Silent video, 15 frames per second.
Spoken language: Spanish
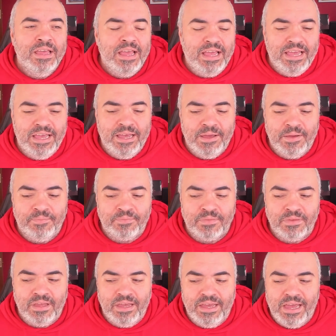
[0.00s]
em,
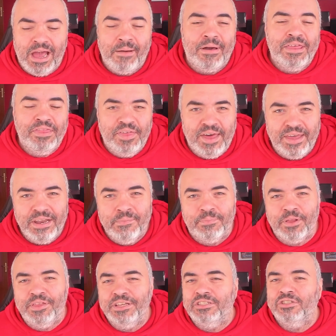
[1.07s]
eh, avanzar en
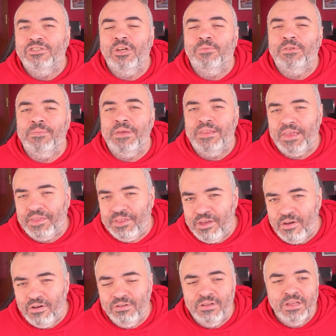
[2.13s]
procesos de
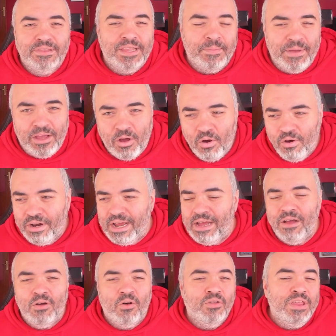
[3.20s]
optimización, de
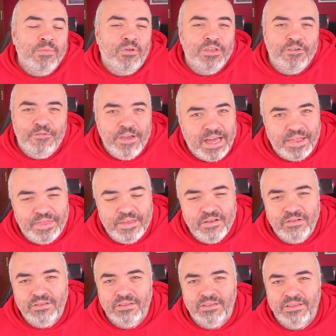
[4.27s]
mejora o de
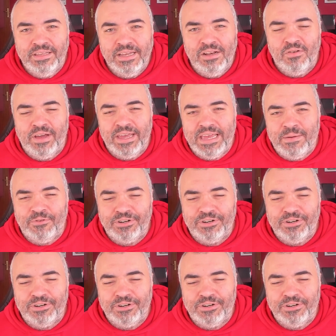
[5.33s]
modificación de lo que hayamos